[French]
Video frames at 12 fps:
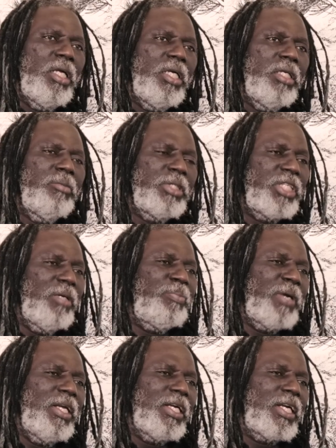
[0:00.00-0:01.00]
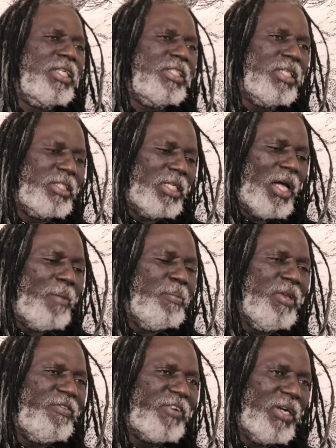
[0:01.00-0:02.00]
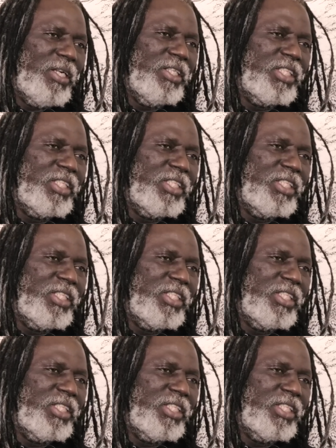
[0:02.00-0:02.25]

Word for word: Et moi, j'allais prendre les cassettes à 1000 francs